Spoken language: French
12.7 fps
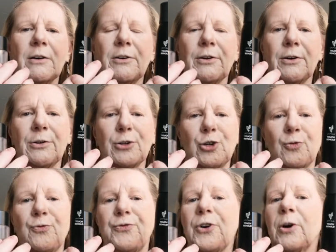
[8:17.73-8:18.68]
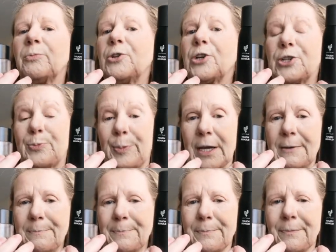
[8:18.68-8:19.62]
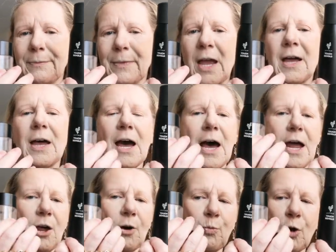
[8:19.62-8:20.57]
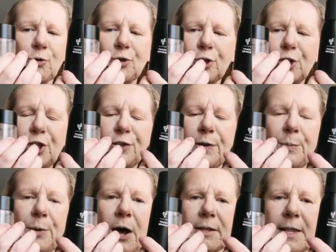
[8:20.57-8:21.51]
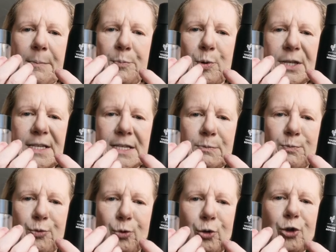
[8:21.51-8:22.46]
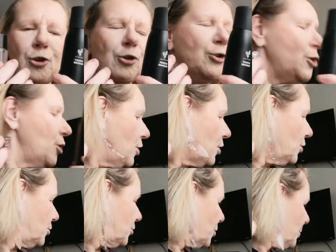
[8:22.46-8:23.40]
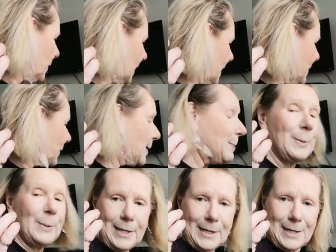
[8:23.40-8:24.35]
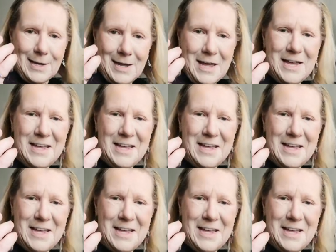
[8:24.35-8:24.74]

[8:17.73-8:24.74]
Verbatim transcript: euh, sous forme de spray. Alors, moi, aujourd'hui, je vais prendre la petite poudre de perlin pimpin.